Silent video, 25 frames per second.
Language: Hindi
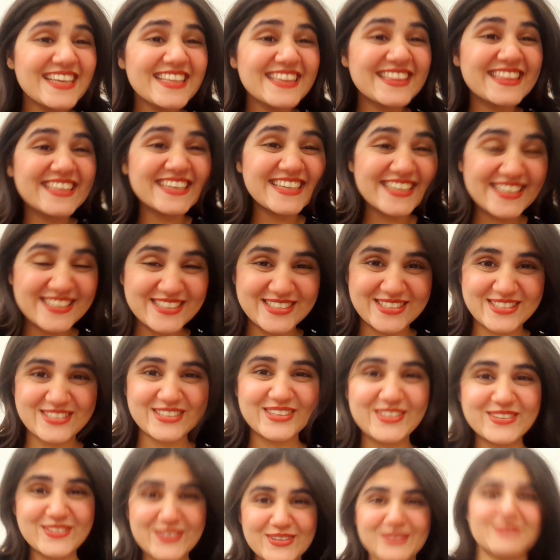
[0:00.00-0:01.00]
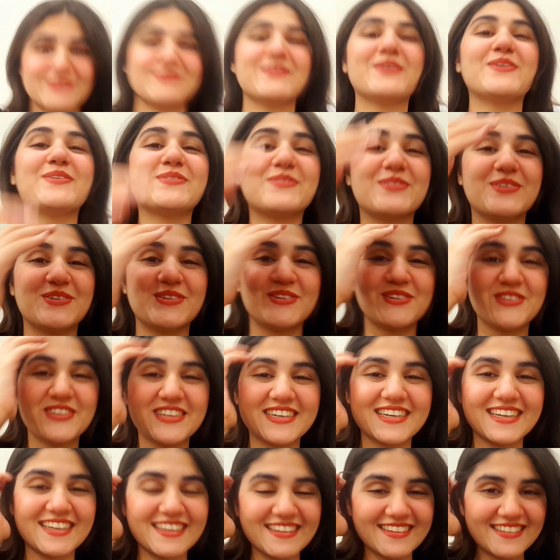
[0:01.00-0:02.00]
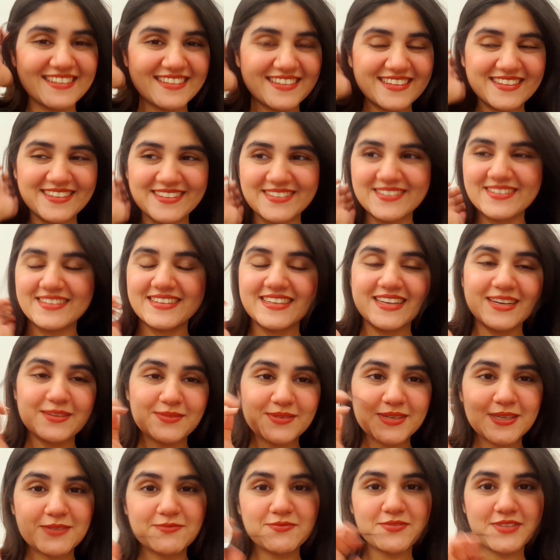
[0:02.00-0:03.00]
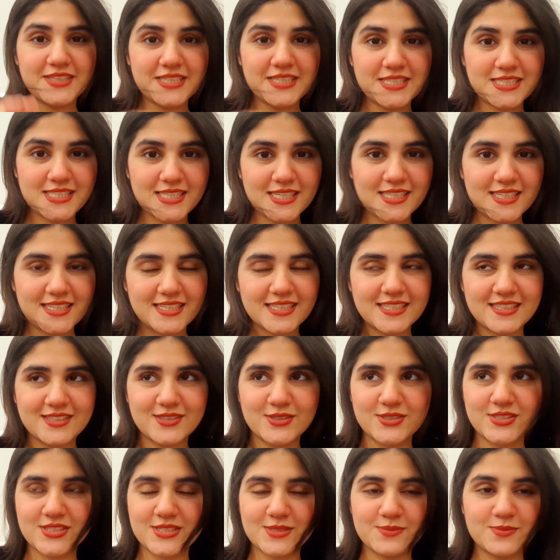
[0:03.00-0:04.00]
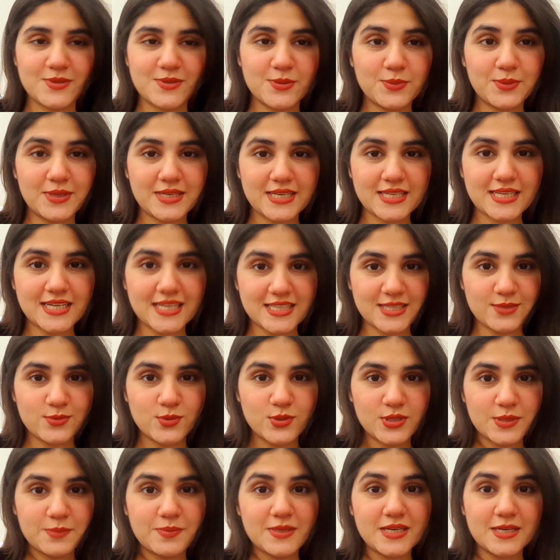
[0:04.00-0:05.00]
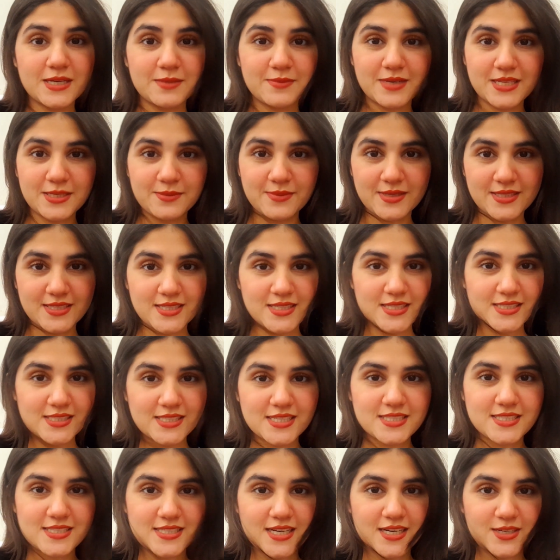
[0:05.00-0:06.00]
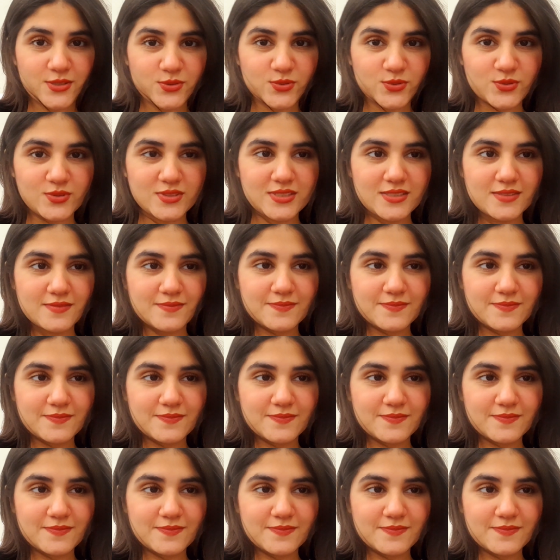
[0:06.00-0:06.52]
द इनसिक्योर मोमो और अभी हम वेट कर रहे हैं और जब ये वेटिंग ख़त्म होगी फिर हमारी मेहंदी लगना स्टार्ट होगी